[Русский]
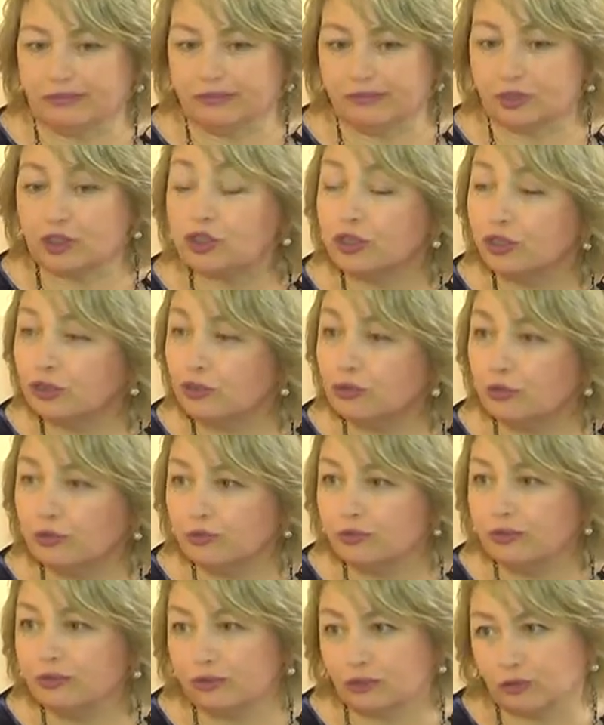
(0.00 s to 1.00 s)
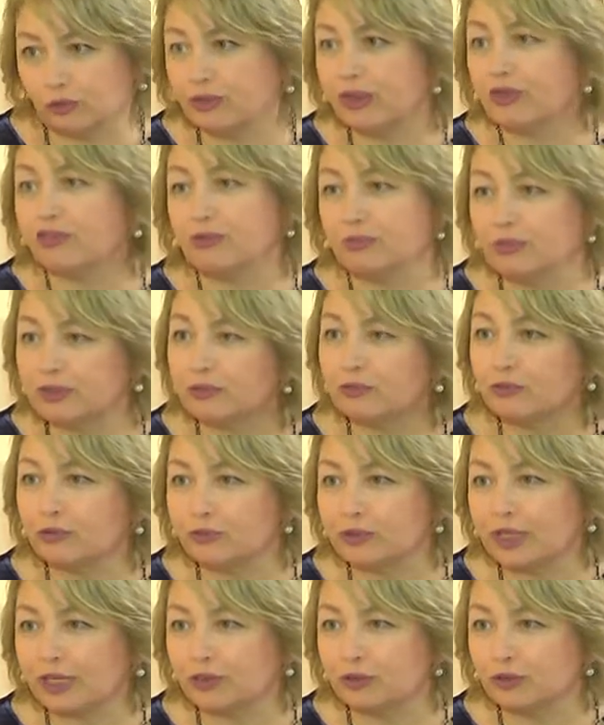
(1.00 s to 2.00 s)
жениху только в первую
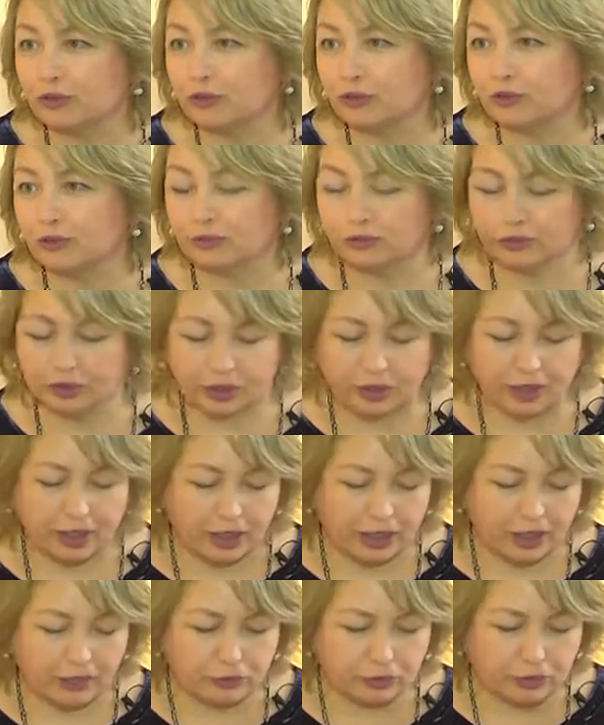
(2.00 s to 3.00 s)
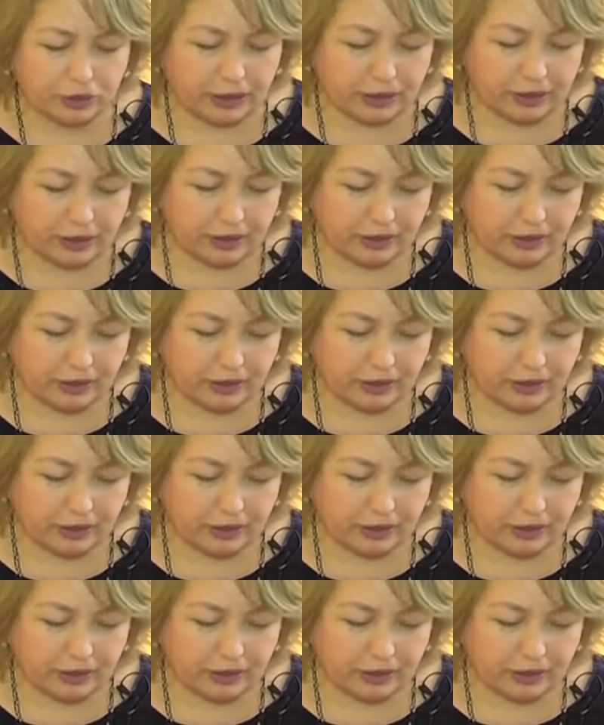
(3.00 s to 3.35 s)
брачную ночь. И вот они